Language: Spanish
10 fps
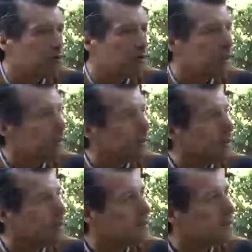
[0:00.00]

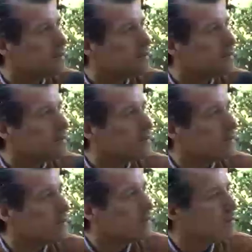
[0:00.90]
2016.
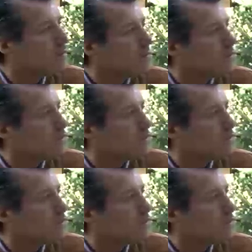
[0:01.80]
Pues yo para